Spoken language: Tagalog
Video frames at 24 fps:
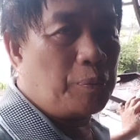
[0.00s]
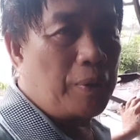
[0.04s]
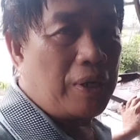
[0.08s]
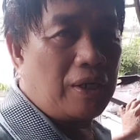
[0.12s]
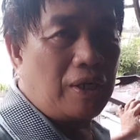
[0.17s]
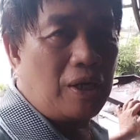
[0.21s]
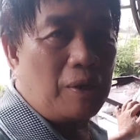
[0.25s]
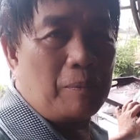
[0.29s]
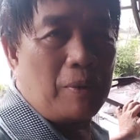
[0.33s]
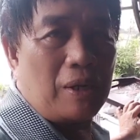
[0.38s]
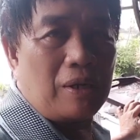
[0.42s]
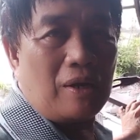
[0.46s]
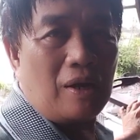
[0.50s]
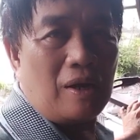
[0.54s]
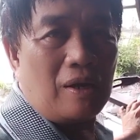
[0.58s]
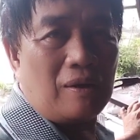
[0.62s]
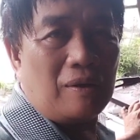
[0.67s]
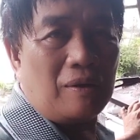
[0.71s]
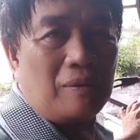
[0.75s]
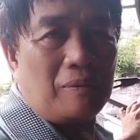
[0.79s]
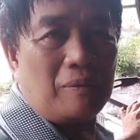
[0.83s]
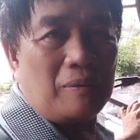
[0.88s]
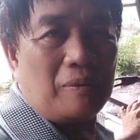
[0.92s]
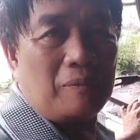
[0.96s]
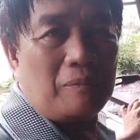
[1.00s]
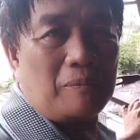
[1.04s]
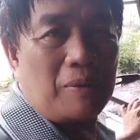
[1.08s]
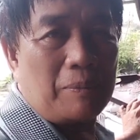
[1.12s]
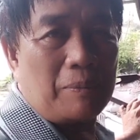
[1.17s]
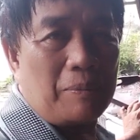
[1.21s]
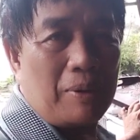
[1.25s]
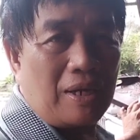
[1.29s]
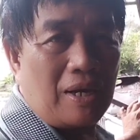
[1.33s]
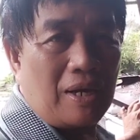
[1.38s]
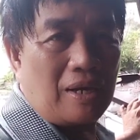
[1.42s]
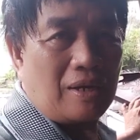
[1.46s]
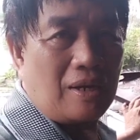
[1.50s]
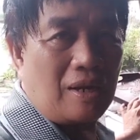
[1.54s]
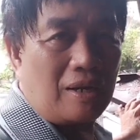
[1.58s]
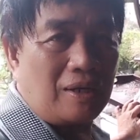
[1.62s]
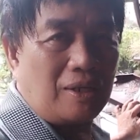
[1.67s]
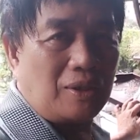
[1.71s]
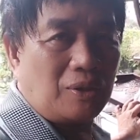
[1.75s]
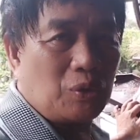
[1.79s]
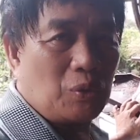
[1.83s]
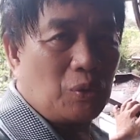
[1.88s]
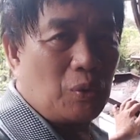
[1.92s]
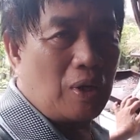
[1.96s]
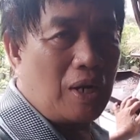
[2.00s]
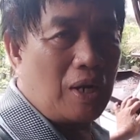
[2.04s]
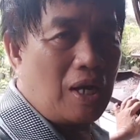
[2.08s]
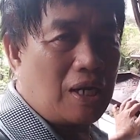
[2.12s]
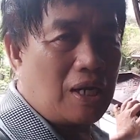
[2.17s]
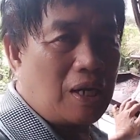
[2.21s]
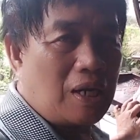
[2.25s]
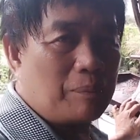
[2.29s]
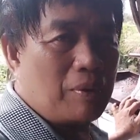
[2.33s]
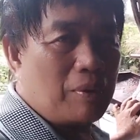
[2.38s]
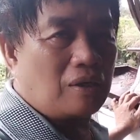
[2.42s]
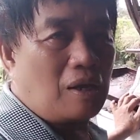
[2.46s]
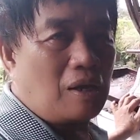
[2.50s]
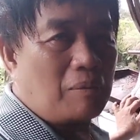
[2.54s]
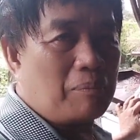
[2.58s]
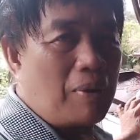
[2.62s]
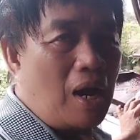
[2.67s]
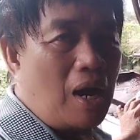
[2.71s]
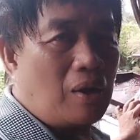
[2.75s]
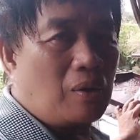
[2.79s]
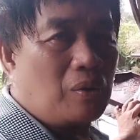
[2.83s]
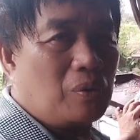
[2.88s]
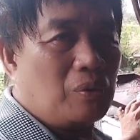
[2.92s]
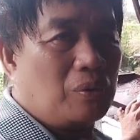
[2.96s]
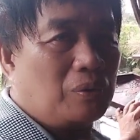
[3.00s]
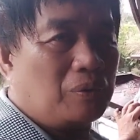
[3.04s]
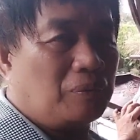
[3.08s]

pa rin naman ang babayaran dito, wala namang nagbago.